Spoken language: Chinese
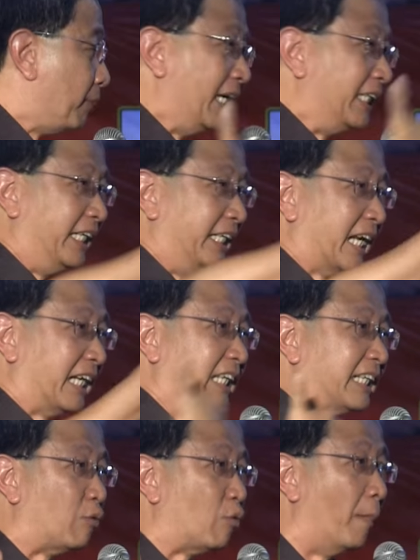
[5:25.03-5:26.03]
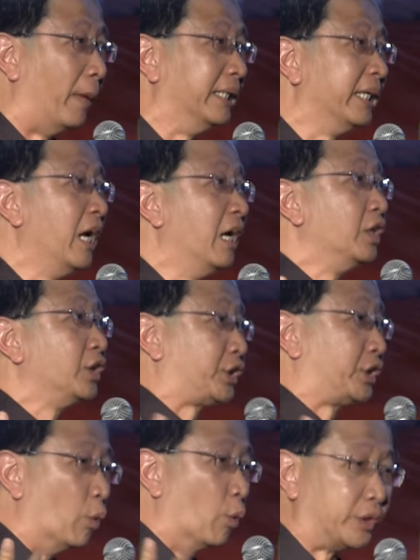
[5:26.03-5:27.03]
比起在政党，我们
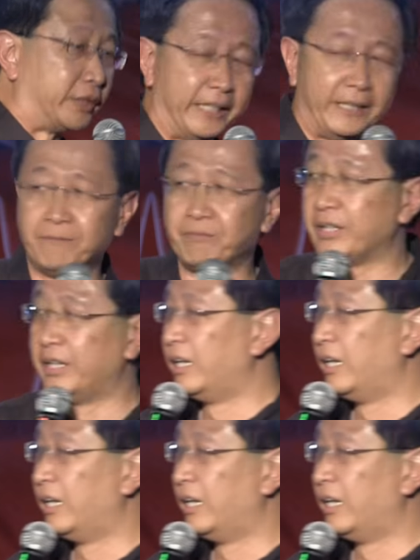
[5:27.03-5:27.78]
十五席。